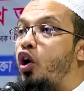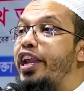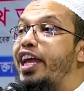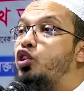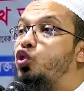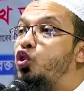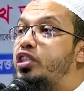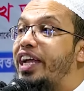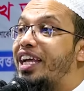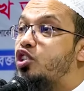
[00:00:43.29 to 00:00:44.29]
অনেক দূর
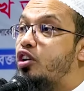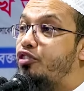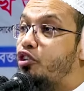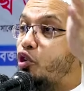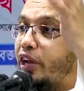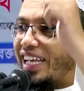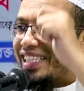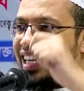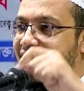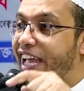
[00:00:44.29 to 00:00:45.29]
থেকে সফর করে
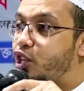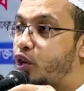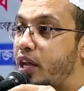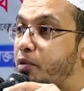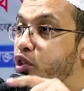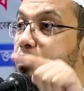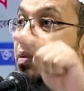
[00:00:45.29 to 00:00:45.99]
গেছে এই যুগের মতো